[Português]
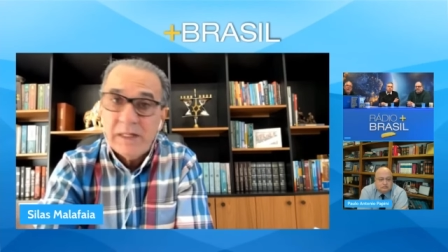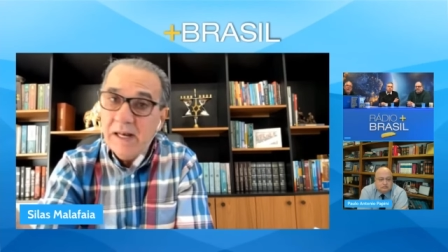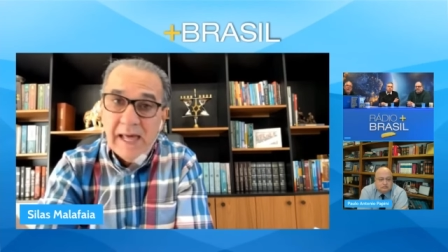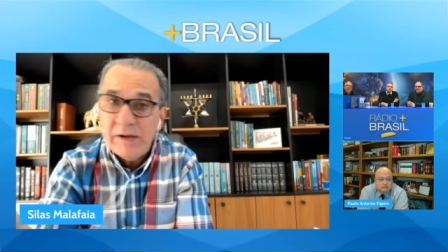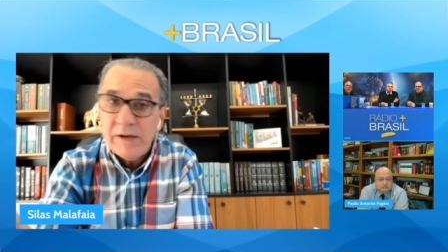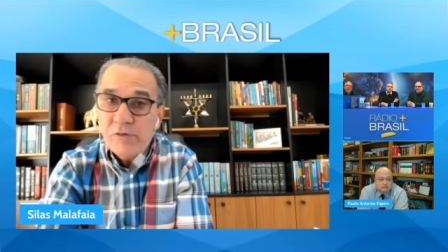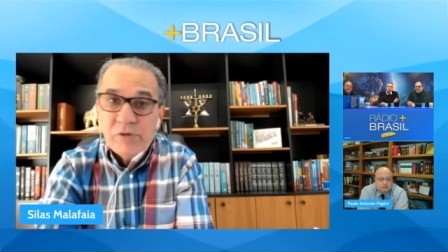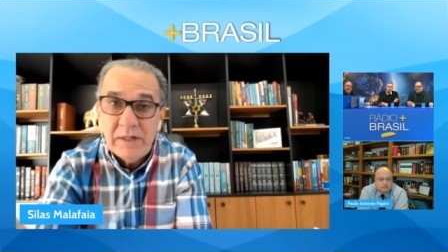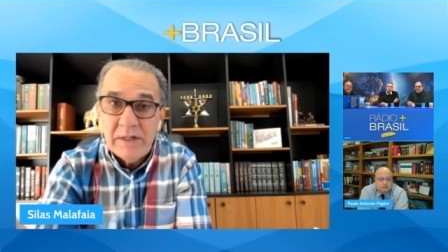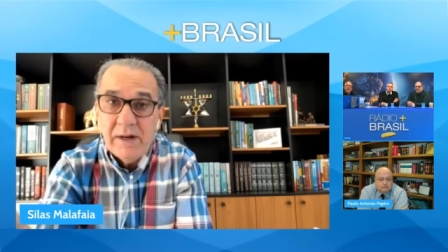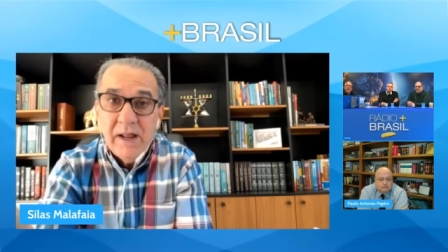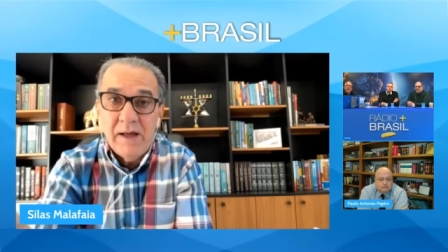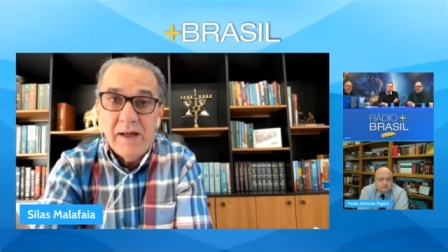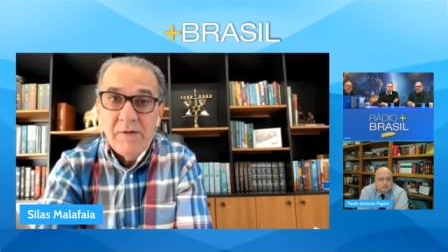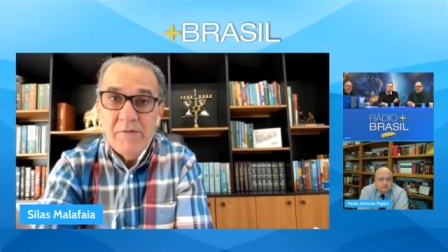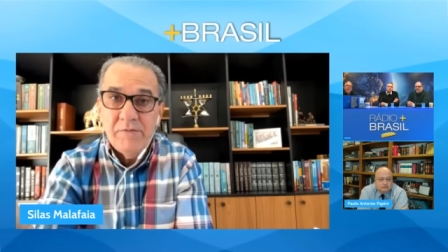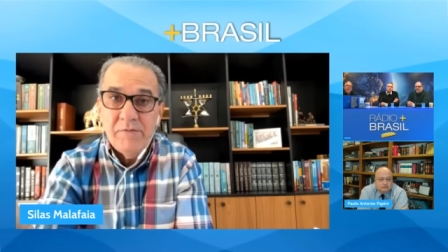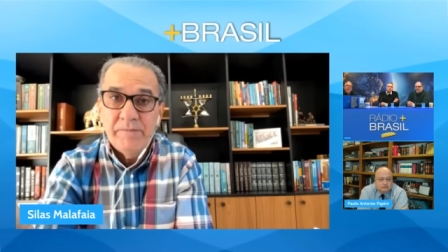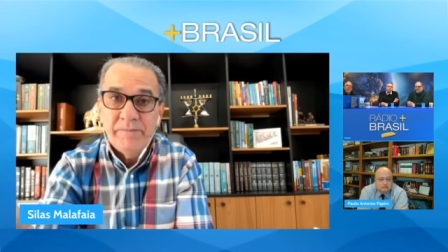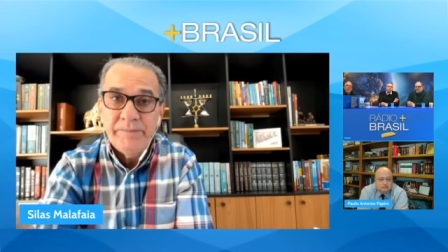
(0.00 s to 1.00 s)
Claro que
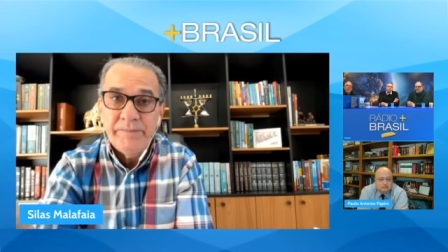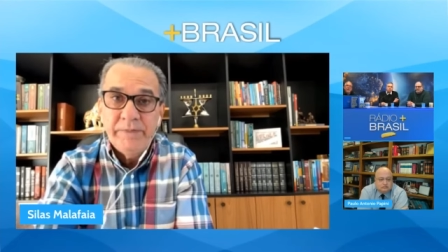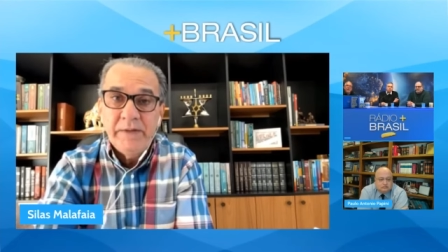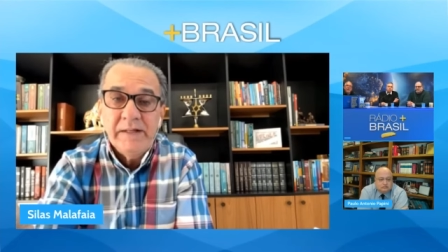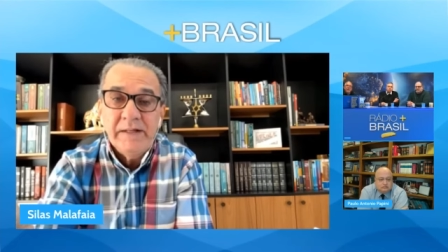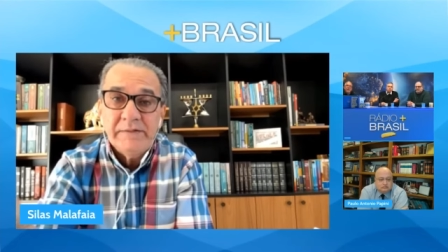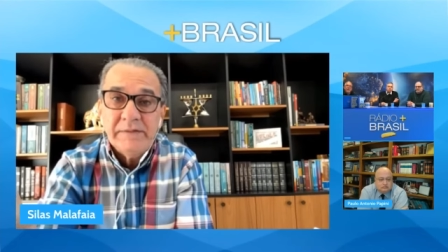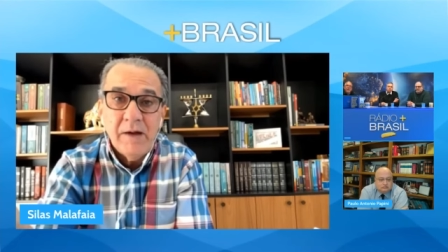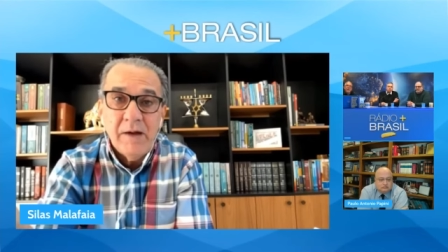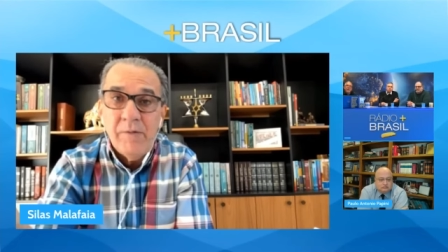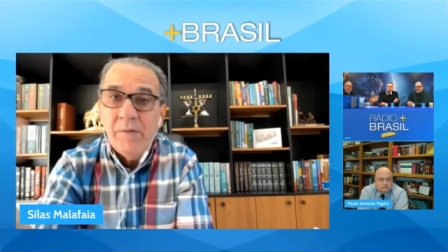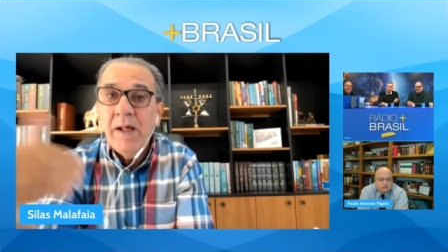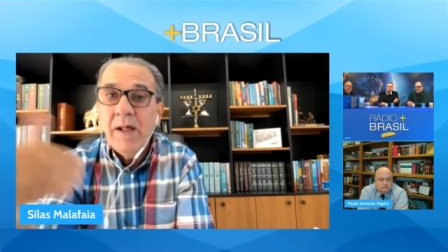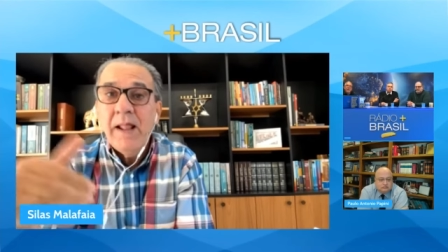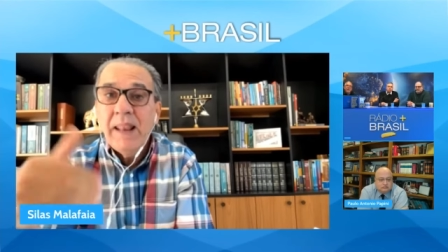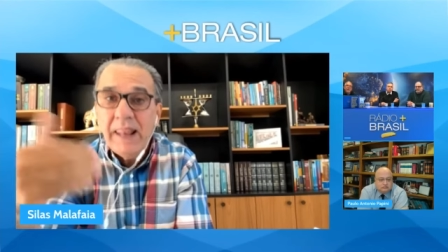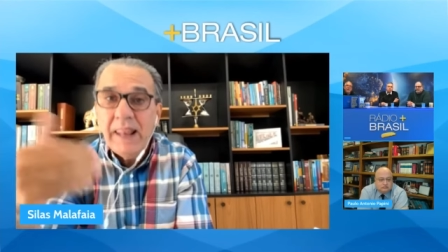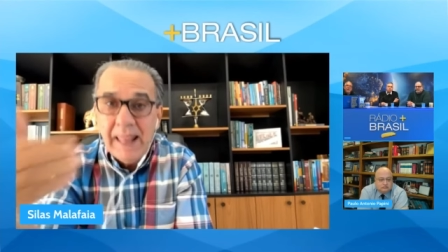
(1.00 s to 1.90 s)
não. Então,